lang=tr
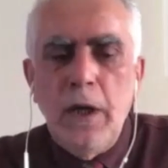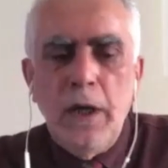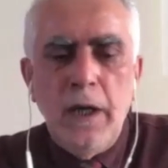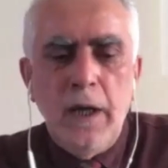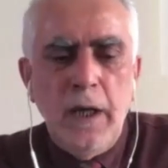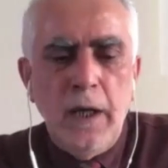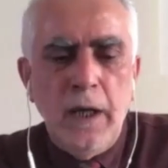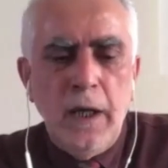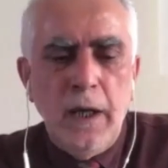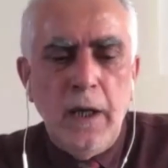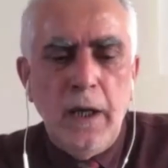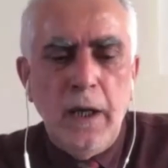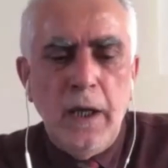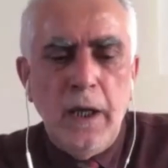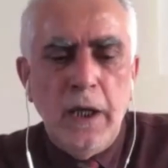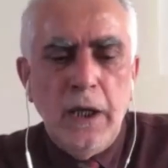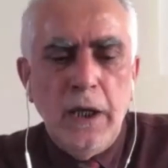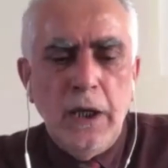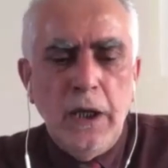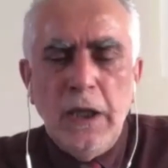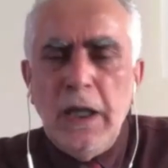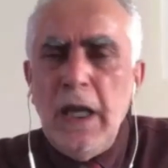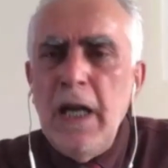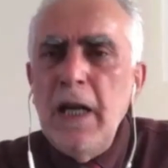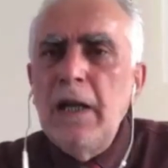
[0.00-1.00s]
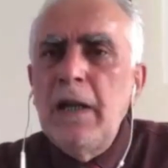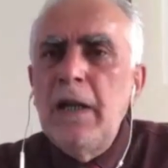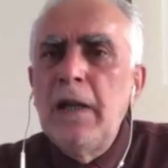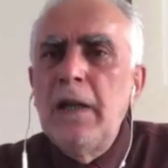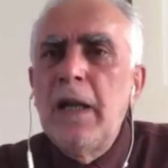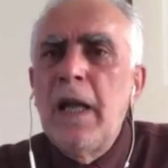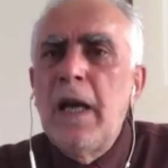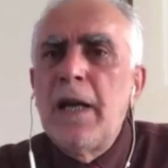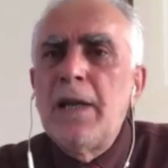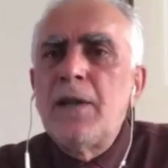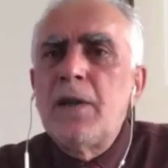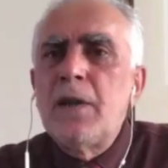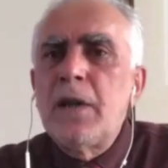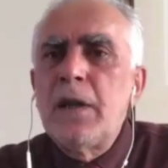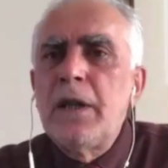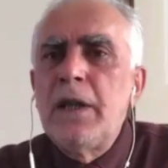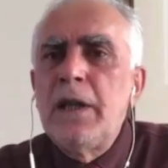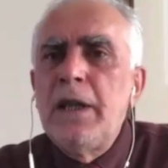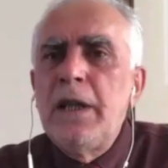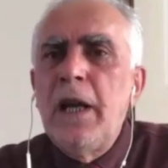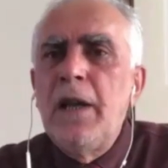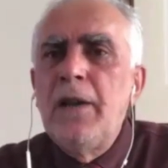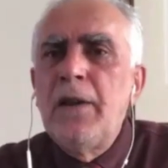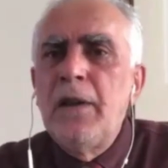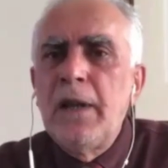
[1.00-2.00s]
Ee, Iraklılar,
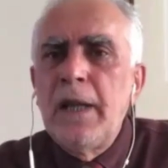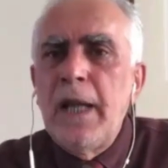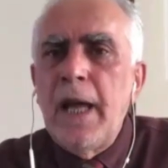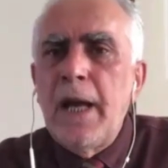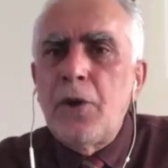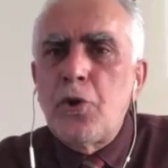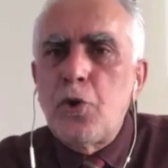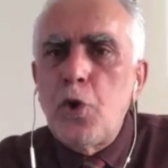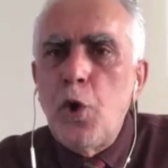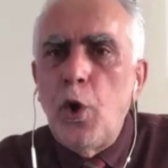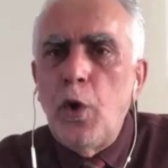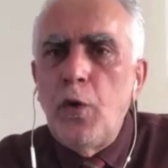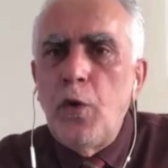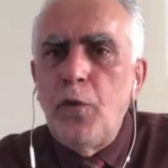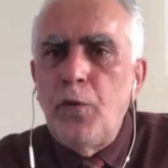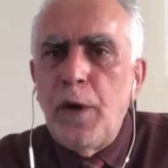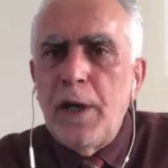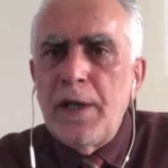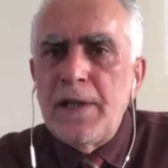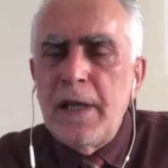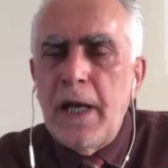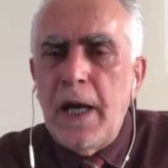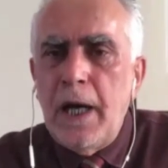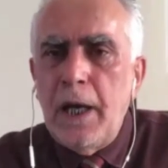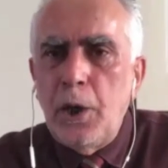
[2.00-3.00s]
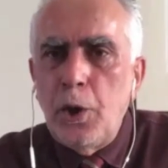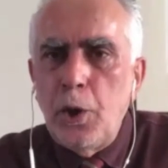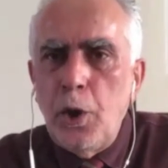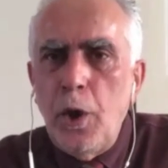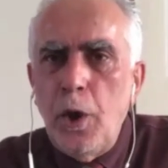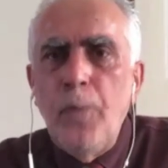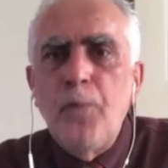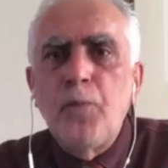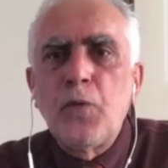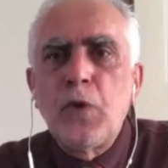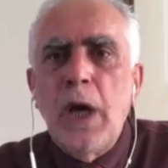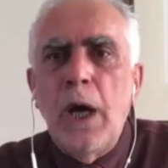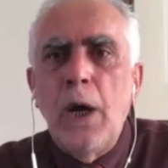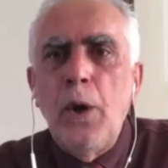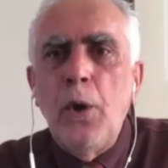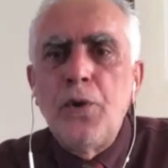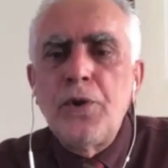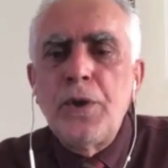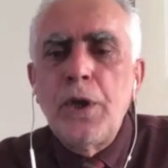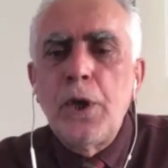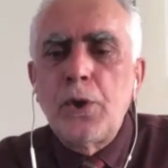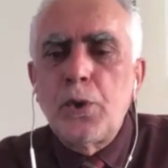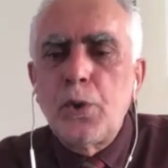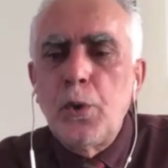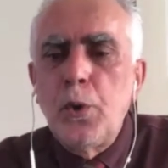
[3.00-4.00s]
İranlılar çok fazla alıyor. Daha
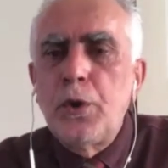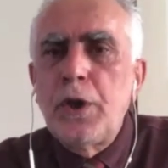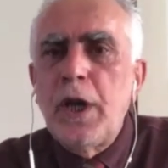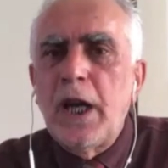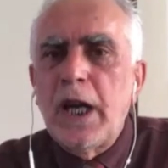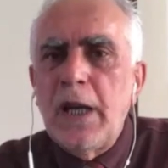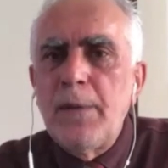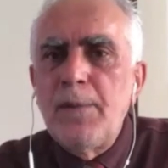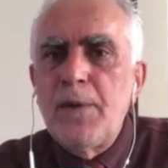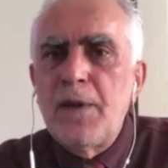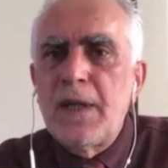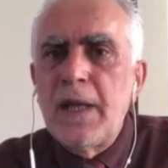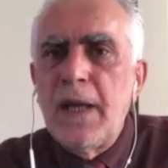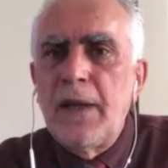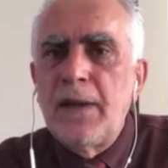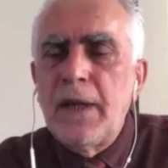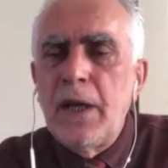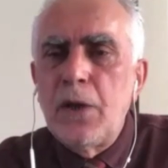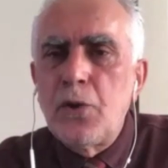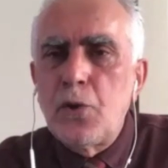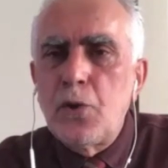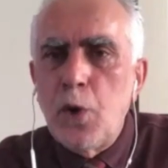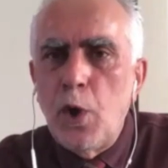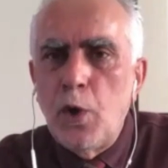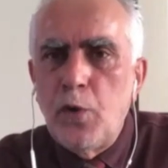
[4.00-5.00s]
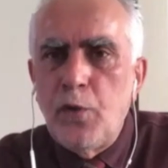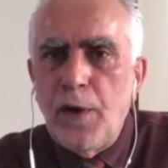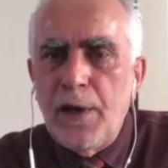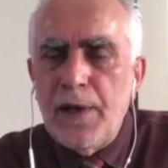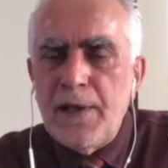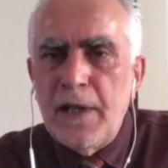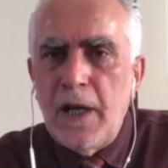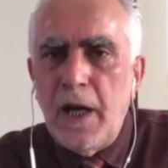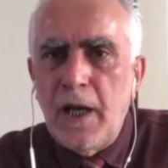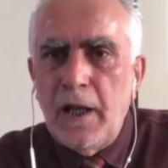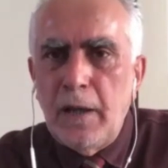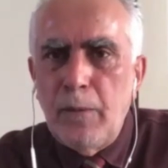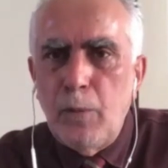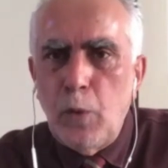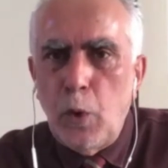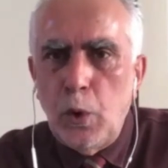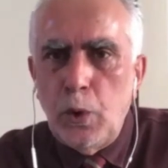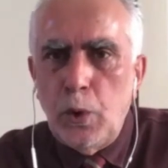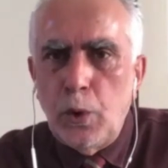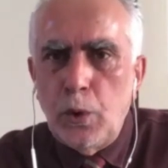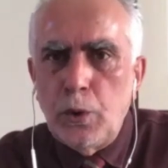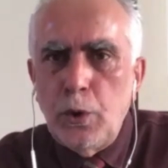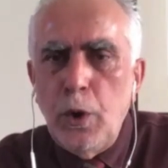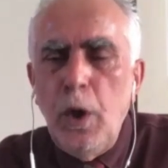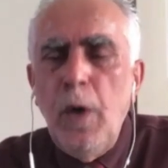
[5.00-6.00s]
önce Suudi Arabistan'dan çok fazla alım
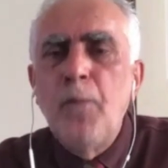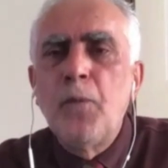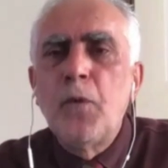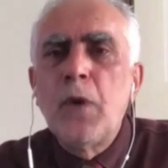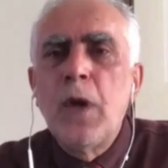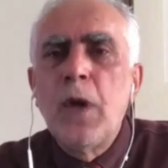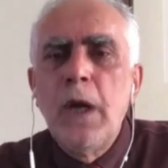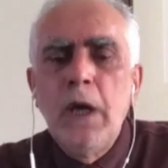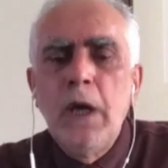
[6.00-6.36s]
olurdu.